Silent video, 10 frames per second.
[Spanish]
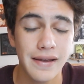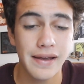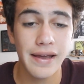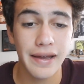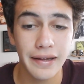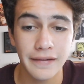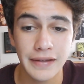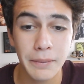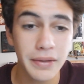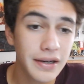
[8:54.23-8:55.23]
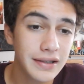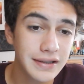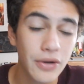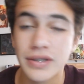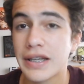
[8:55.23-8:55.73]
Eh, también
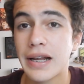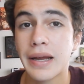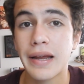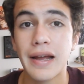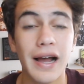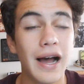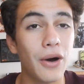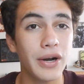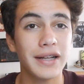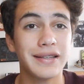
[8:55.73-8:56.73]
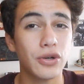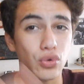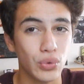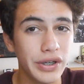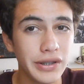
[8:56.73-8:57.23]
les quiero decir que ahora
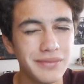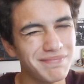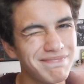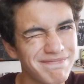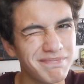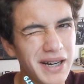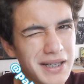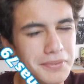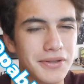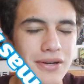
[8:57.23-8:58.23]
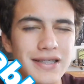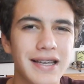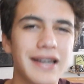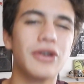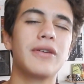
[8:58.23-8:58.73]
tengo Twitter, para las personas
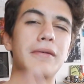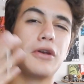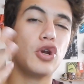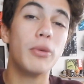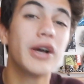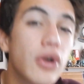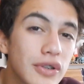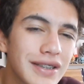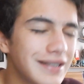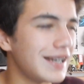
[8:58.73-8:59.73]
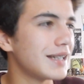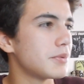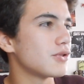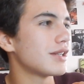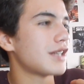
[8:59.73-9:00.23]
que no me conocen y las
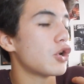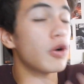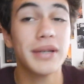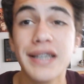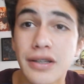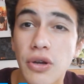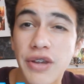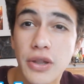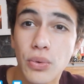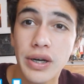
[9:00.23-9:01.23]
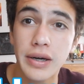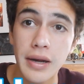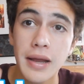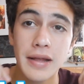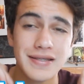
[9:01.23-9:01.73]
personas que no me siguen todavía en
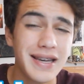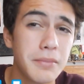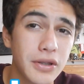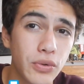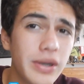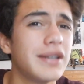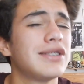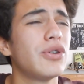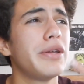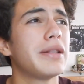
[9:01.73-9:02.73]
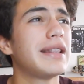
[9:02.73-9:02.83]
Twitter, síganme en Twitter, estoy